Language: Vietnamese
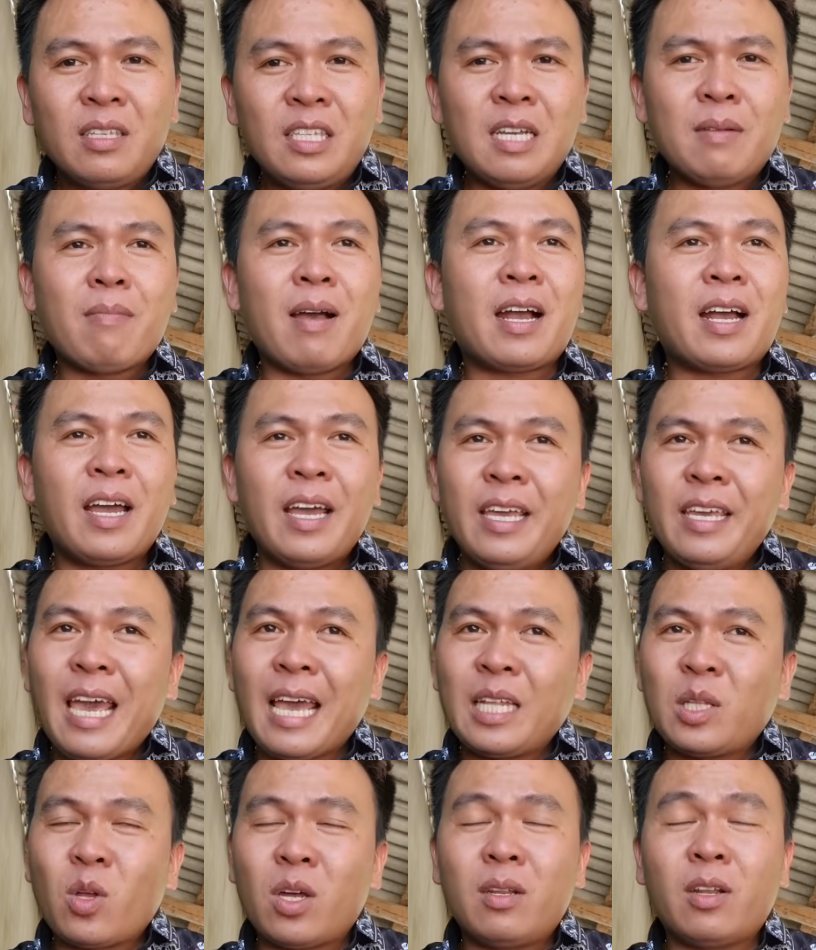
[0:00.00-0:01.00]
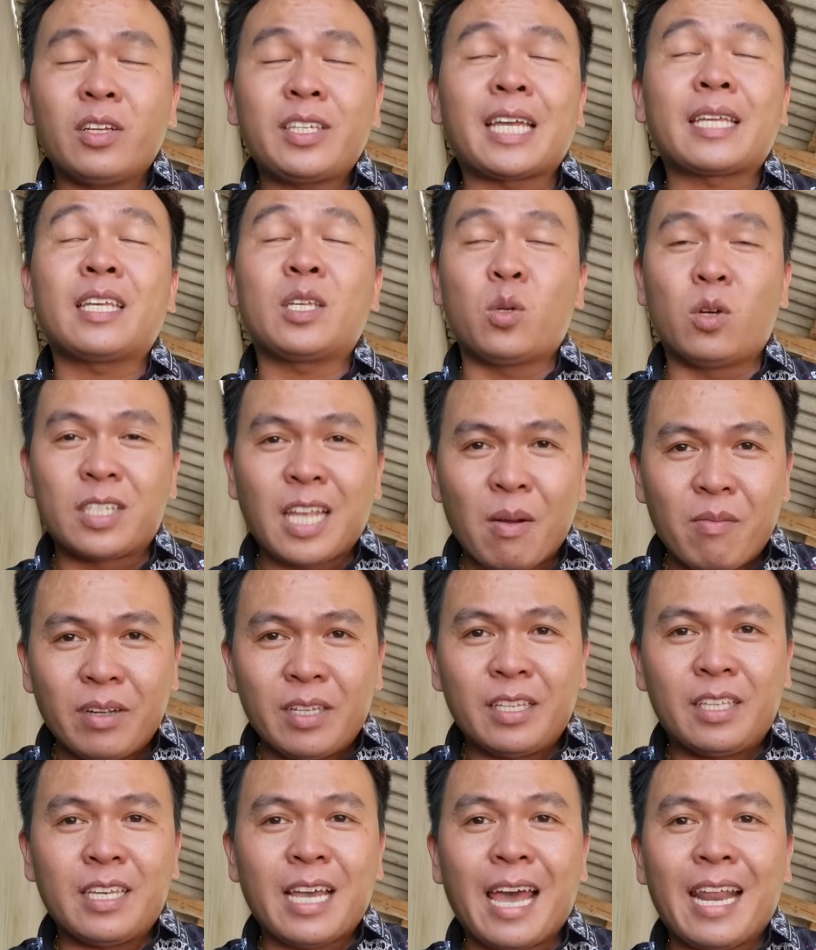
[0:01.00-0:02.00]
nhưng mà khi anh Tuấn nó chặt dây xuồng xong
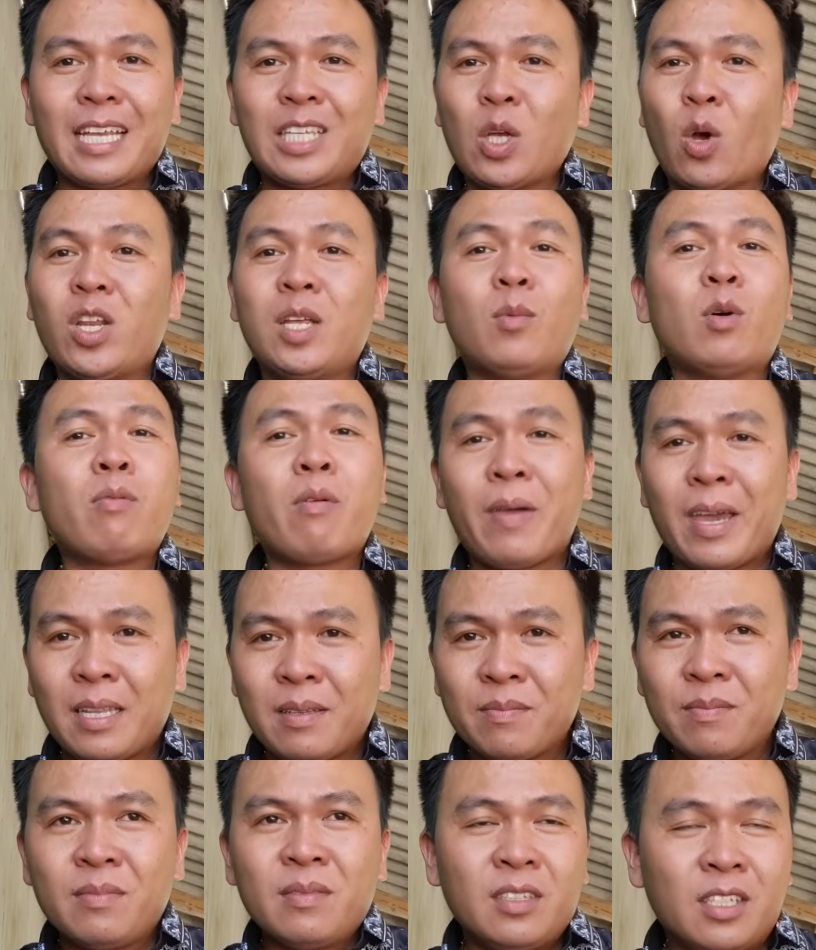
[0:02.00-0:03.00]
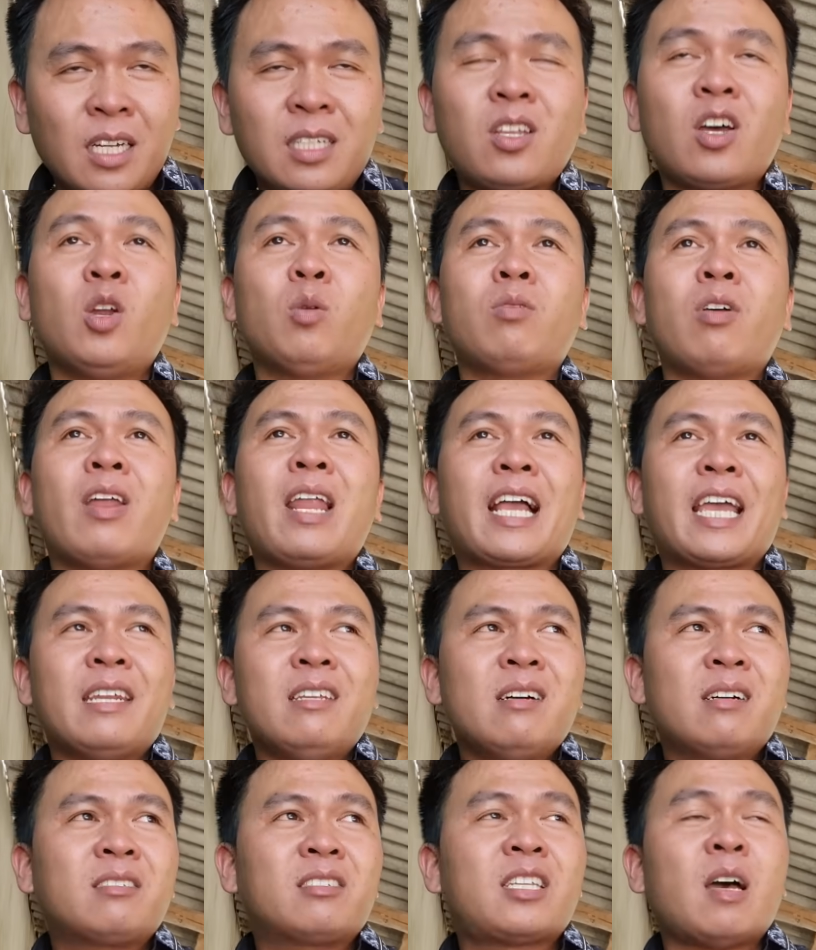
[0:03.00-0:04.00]
ấy, thì chị Hà đã trôi đi 40 mét chứng tỏ lúc đó là cái
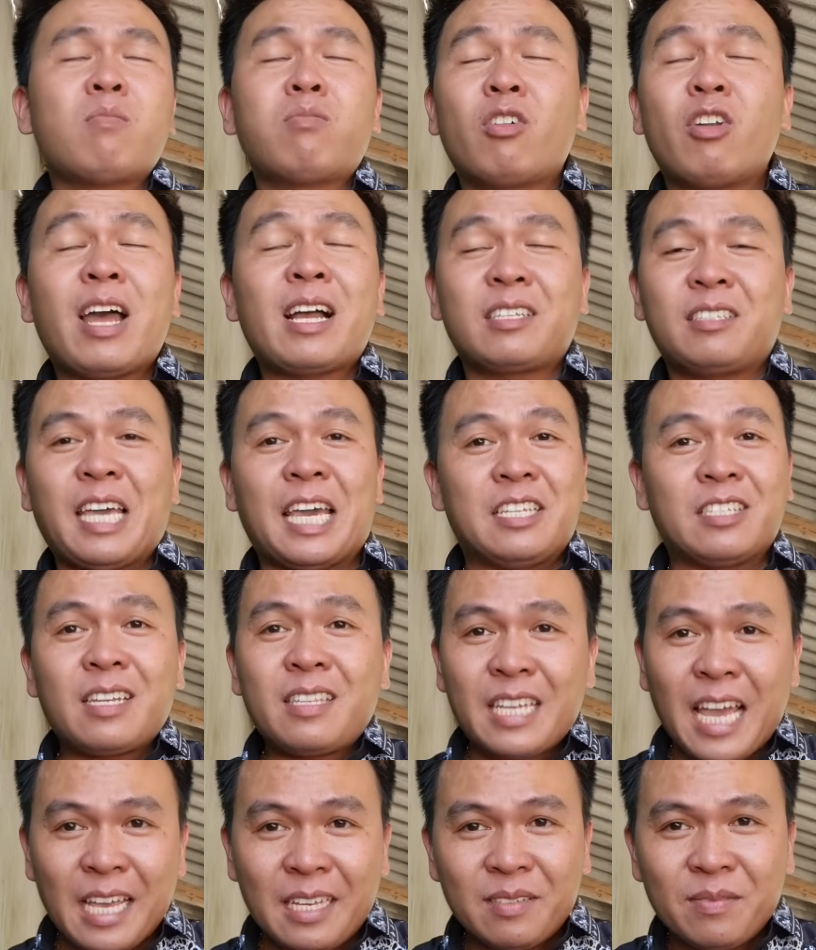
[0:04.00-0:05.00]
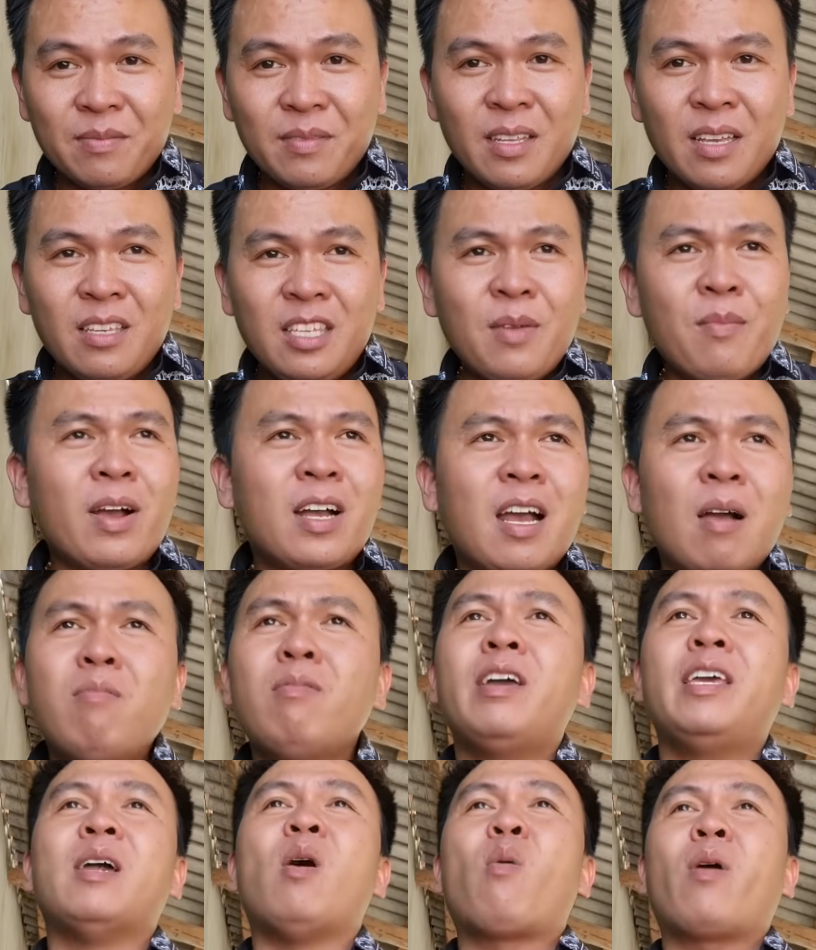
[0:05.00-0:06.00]
nước sông nó đang chảy rất nhanh nhưng mà
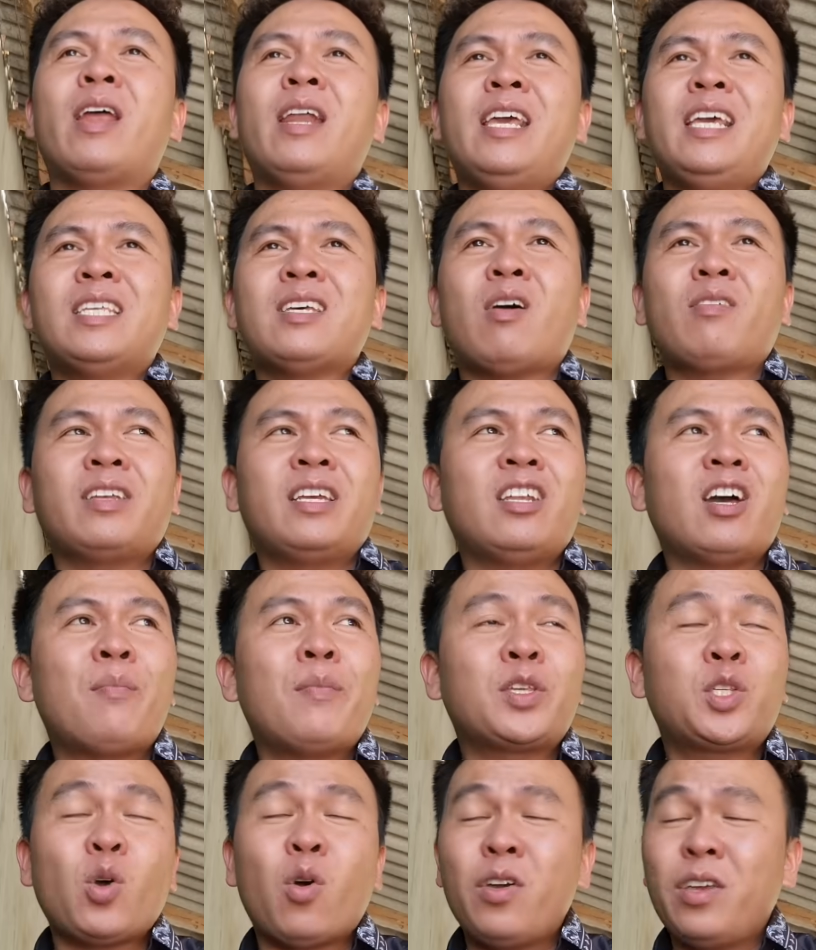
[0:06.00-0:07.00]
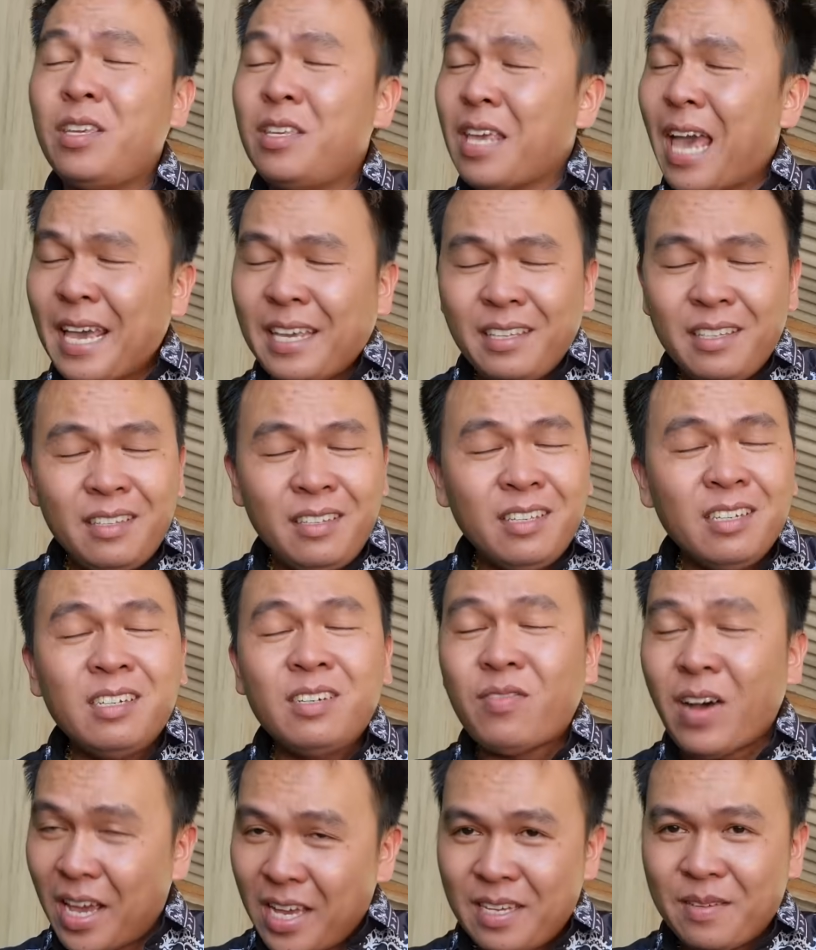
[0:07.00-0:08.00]
không hiểu cái lý do gì đó mà trôi nhanh
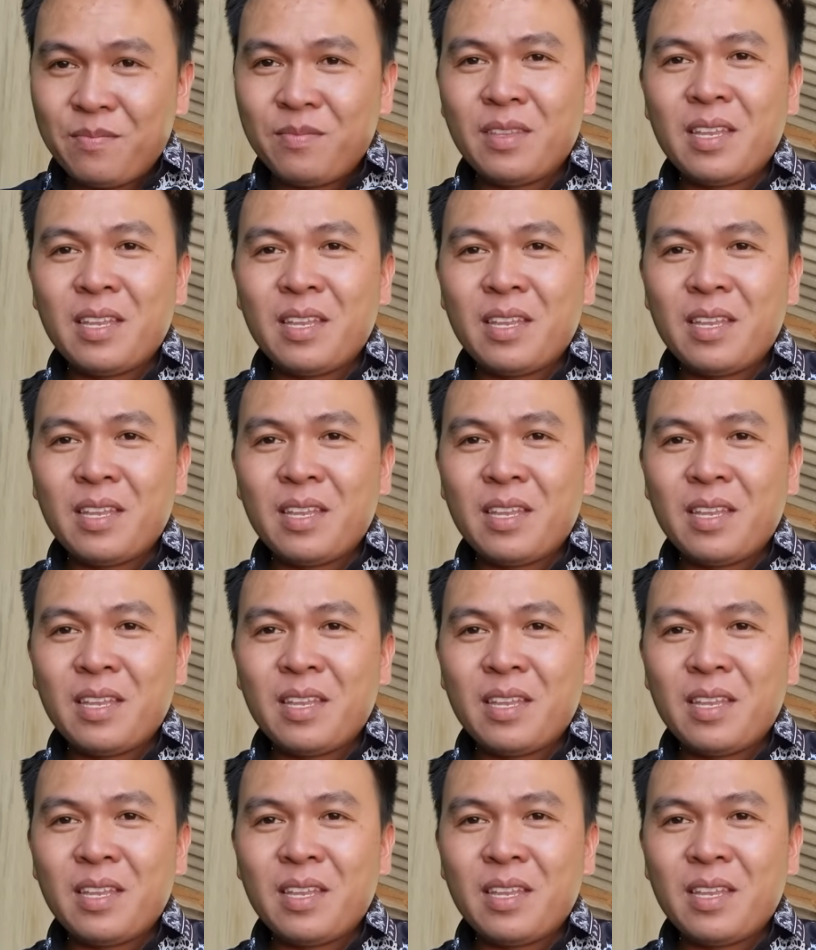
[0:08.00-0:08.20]
như vậy